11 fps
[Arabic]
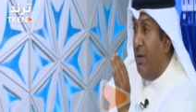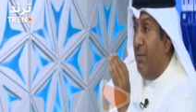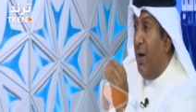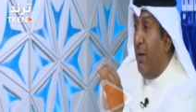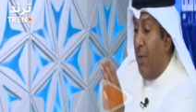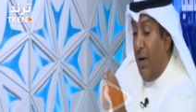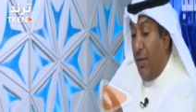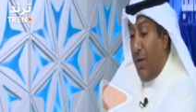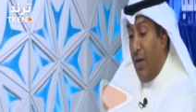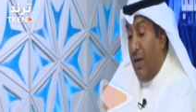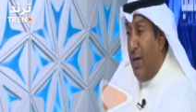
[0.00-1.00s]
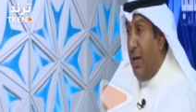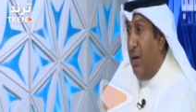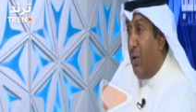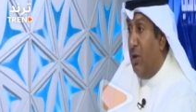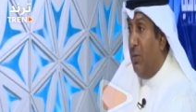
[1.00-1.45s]
مع بعض كلنا
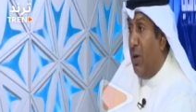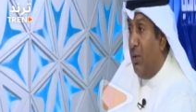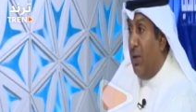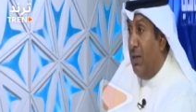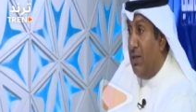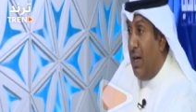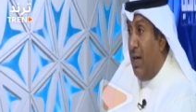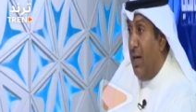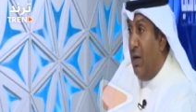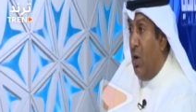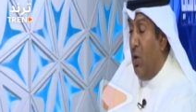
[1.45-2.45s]
نقدم قانون نزاهه